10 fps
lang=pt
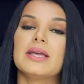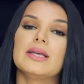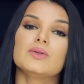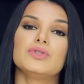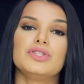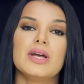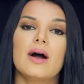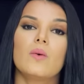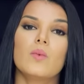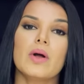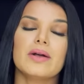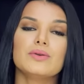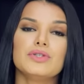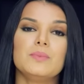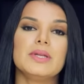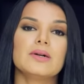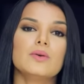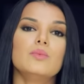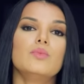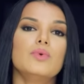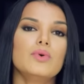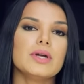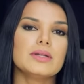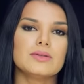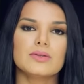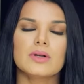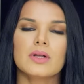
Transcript: e no dia 1 um, eu explico muito